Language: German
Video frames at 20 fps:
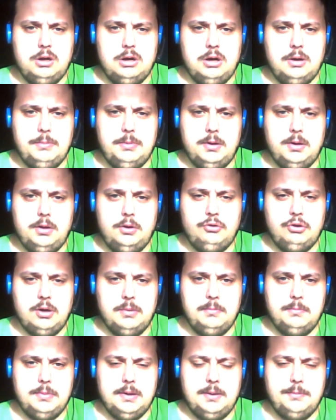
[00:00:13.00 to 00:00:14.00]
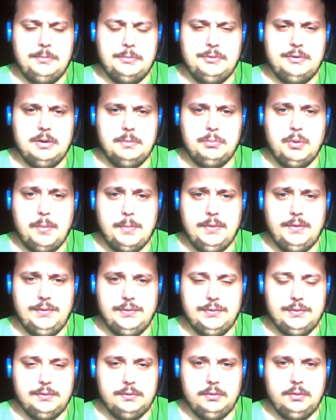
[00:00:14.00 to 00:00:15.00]
Aber ich habe ihn beim Sehr
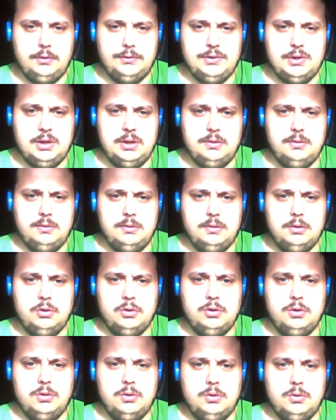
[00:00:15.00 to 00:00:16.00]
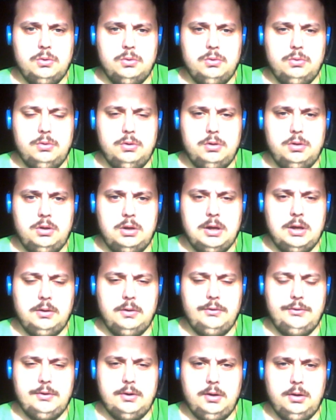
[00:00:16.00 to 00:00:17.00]
Pommes gesehen und er
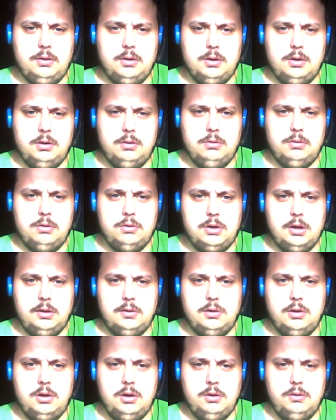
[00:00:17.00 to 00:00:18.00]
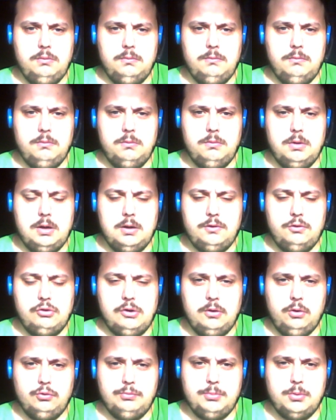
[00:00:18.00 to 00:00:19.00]
hat gesagt, er, er taggt jeden, der
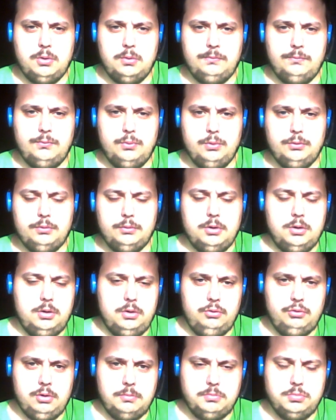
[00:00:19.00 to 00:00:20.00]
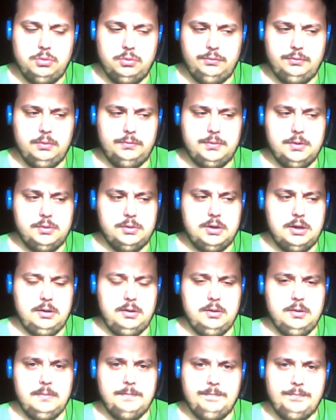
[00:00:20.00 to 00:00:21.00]
sich angesprochen fühlt, ja, ich habe Lust auf den
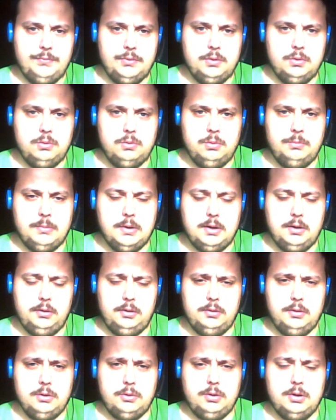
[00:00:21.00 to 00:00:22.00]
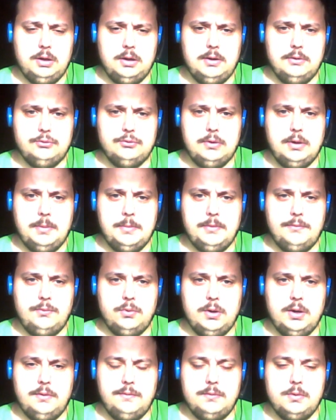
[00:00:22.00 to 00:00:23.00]
Tag und mache ihn auch gleich, aber
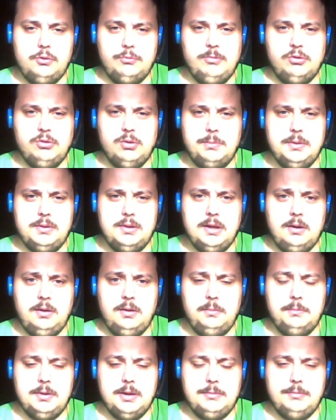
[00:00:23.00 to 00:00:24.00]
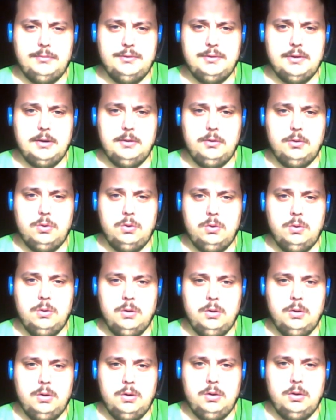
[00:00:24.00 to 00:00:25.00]
vorher will ich mich noch bedanken beim Psycho
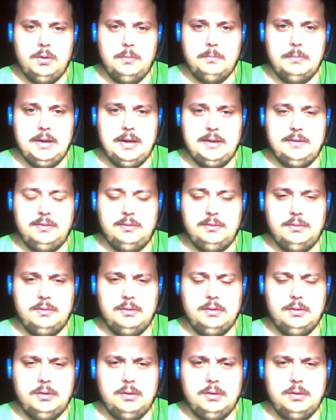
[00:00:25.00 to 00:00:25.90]
Man.